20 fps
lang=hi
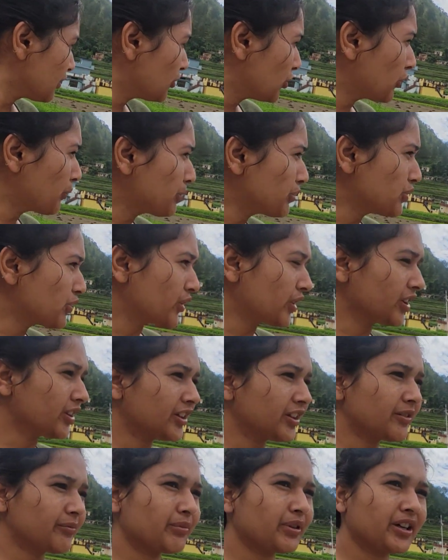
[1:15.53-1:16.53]
लोग भी जो
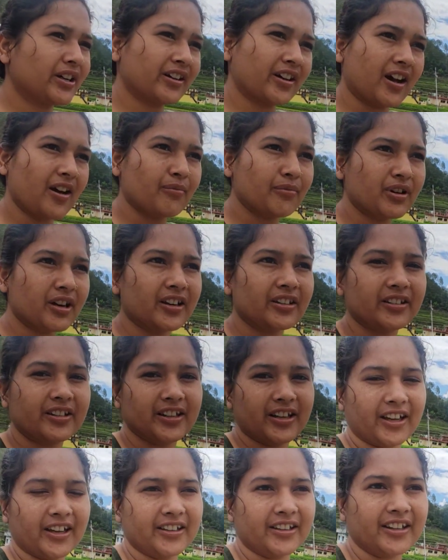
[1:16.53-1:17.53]
है दिन भर काम
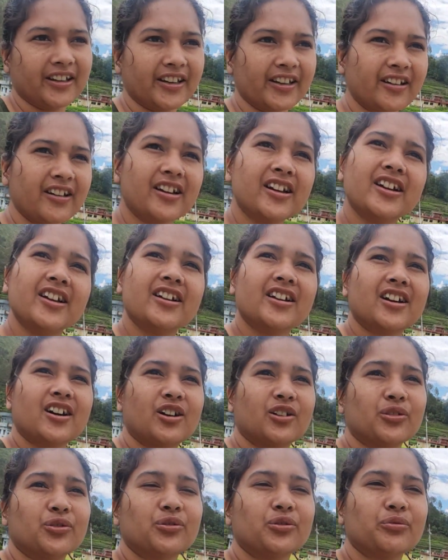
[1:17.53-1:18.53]
करते रहते हैं
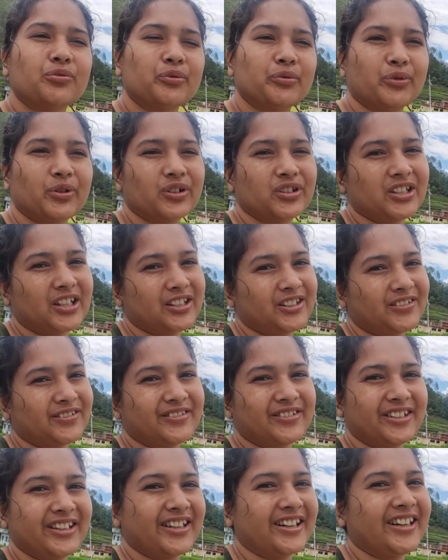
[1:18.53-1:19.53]
और धूप भी बहुत ज़्यादा
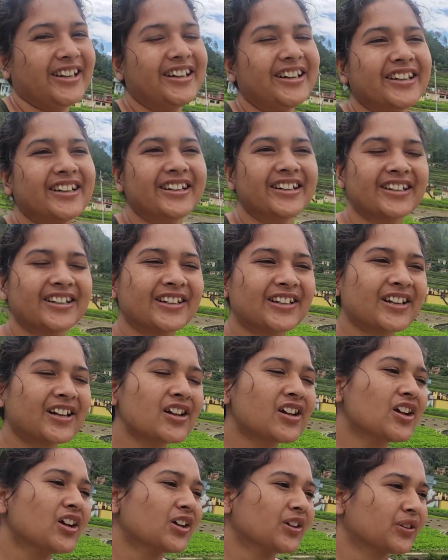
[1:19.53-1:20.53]
हो रही है
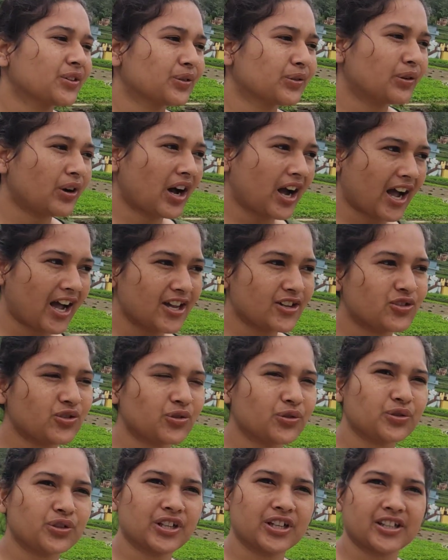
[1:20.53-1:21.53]
तो आज
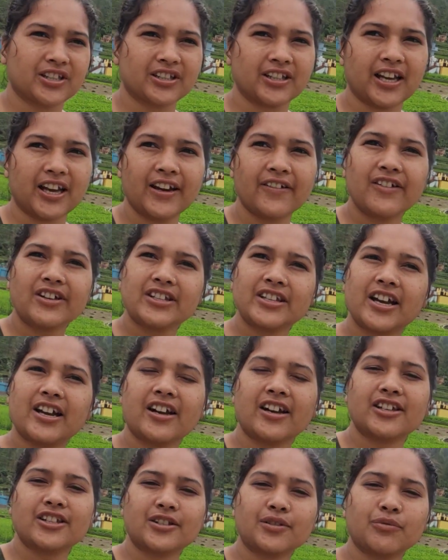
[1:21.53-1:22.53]
हो सकता है वैसे
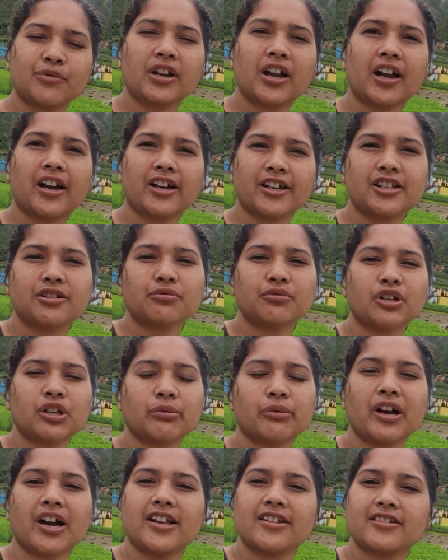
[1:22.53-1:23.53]
अगस्त अगस्त
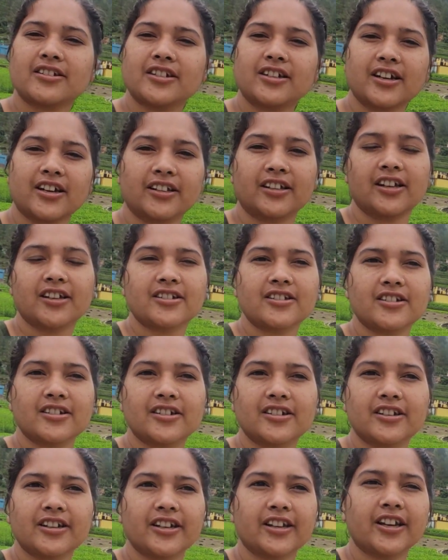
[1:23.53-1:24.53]
मुनि में आजकल कथा
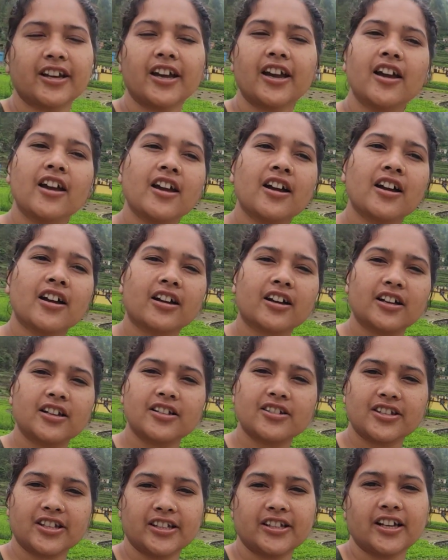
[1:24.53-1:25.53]
चल रही है
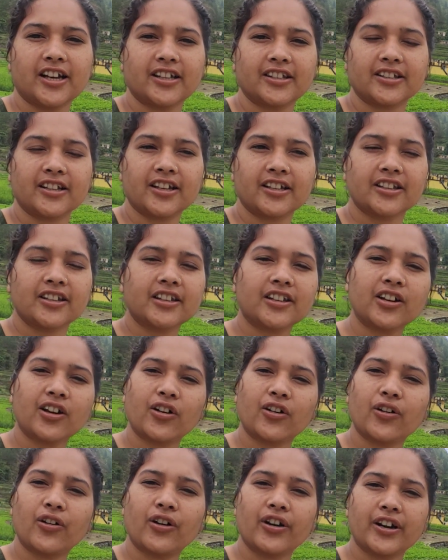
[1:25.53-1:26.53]
कल जल यात्रा थी
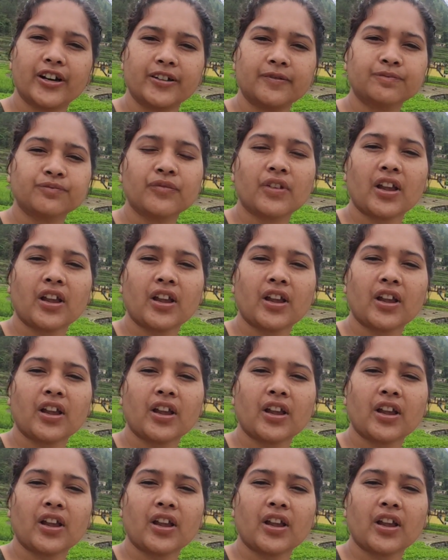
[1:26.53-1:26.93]
और